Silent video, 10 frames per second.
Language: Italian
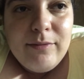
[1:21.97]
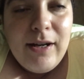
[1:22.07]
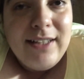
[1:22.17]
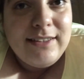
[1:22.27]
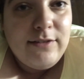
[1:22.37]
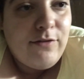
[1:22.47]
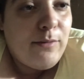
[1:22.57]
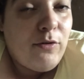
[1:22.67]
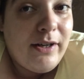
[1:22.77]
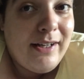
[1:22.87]
anzi fa
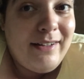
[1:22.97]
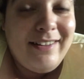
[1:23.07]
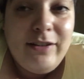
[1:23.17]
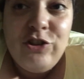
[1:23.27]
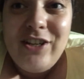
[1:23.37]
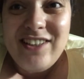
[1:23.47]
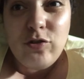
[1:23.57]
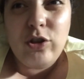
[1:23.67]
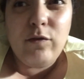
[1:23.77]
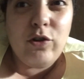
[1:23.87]
il
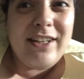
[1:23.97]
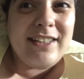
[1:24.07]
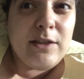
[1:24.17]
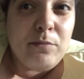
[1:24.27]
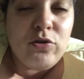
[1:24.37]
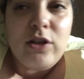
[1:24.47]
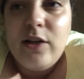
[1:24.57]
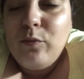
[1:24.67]
gesto di volersi spostare,